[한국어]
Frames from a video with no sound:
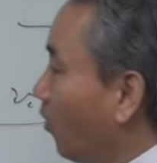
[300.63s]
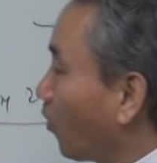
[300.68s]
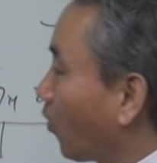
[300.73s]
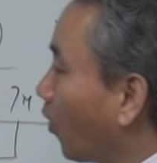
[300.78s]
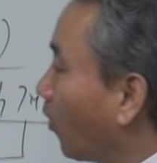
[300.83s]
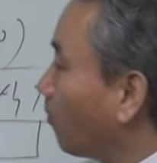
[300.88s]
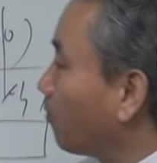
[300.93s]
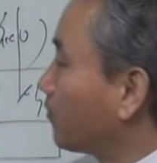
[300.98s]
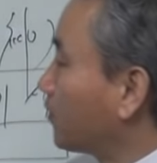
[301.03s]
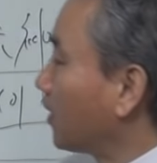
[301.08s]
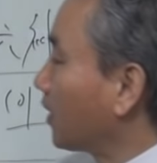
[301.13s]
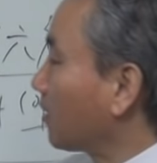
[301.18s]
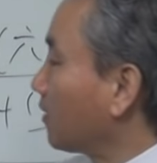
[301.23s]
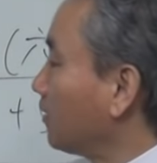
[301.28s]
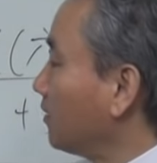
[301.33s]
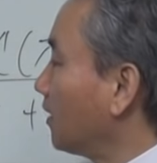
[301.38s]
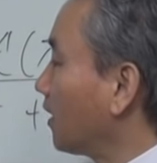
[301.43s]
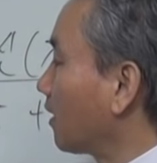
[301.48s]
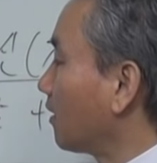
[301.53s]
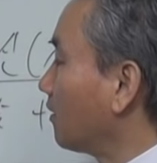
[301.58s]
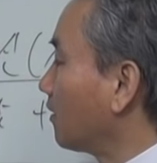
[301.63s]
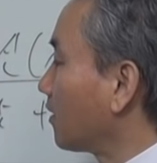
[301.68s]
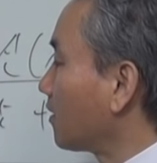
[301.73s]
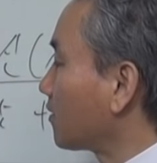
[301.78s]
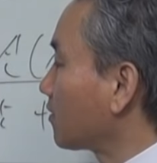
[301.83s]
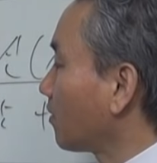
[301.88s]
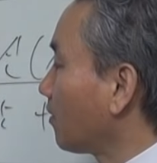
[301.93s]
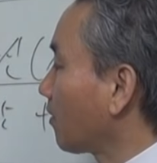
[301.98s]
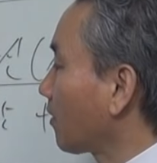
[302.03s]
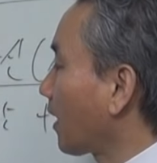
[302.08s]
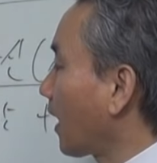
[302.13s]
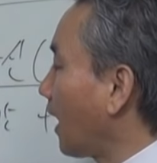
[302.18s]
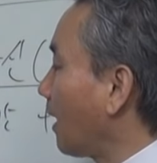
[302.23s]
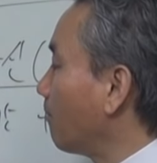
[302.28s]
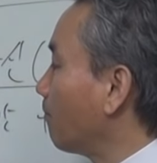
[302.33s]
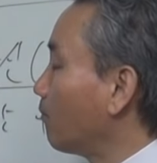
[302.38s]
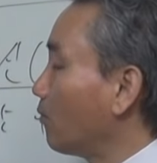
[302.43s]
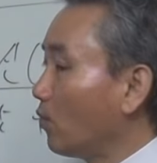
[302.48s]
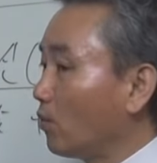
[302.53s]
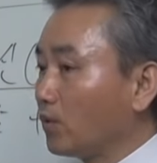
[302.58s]
겁재는 예를 들어서
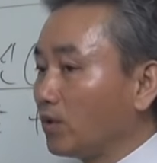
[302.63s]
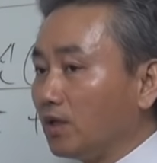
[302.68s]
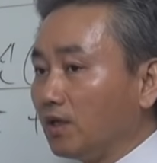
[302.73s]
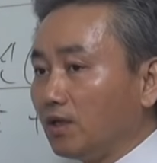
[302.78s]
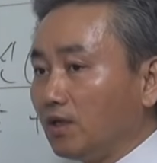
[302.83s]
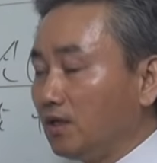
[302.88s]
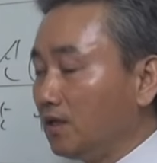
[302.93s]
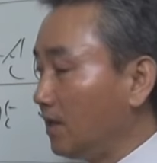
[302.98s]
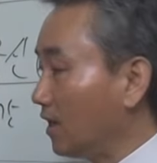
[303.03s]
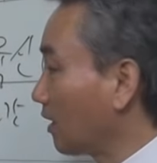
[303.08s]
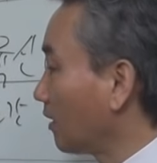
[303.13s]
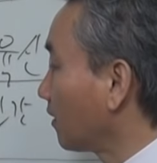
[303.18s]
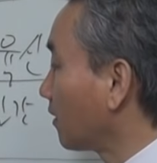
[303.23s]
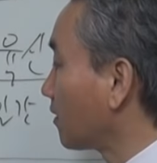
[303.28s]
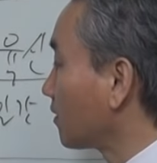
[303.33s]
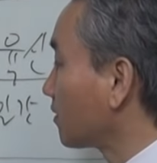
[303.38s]
갑목이 예를